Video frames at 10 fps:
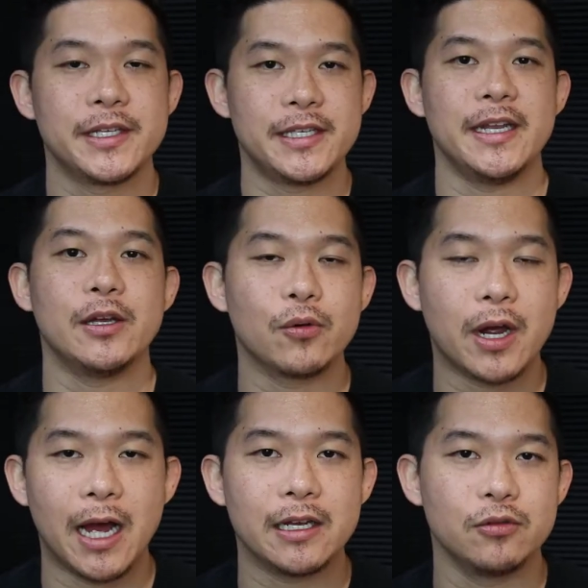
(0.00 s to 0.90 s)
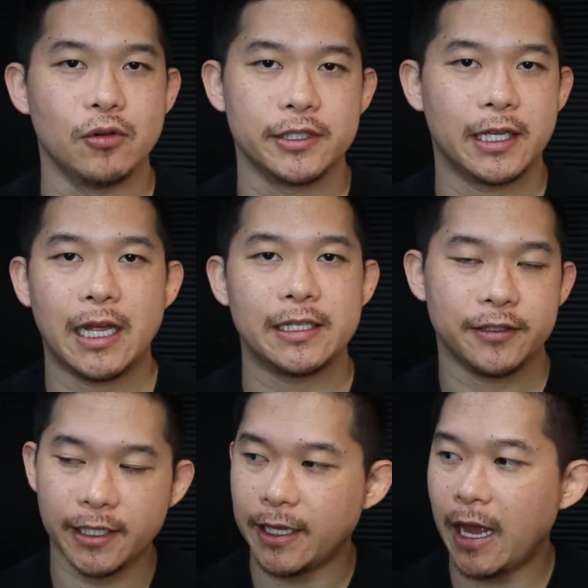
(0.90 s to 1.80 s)
que seria no caso, sei lá,
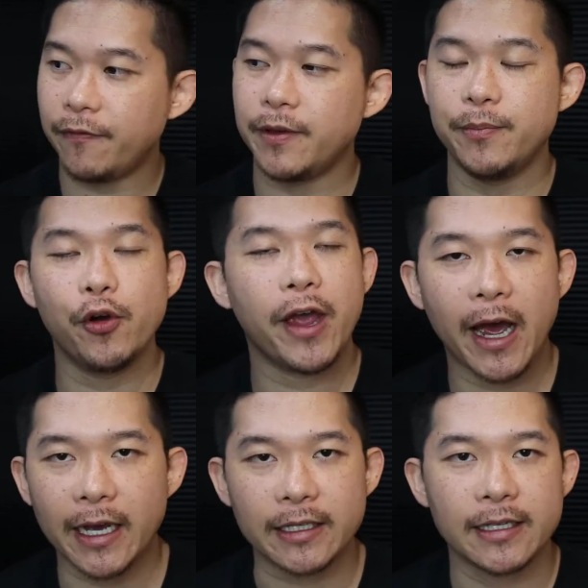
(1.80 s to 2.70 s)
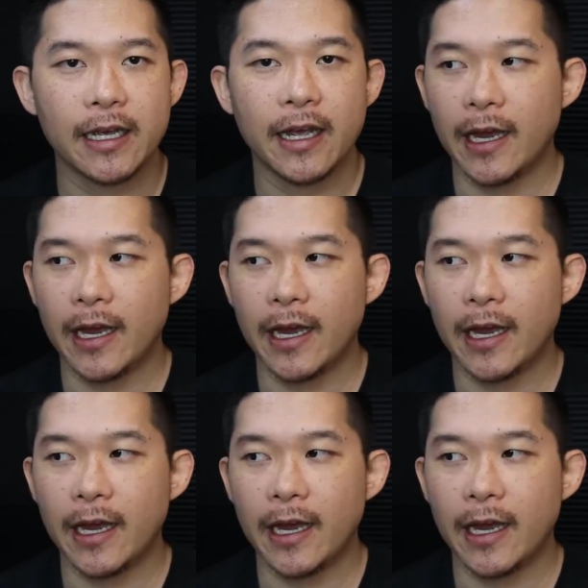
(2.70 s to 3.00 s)
se você deve mil reais,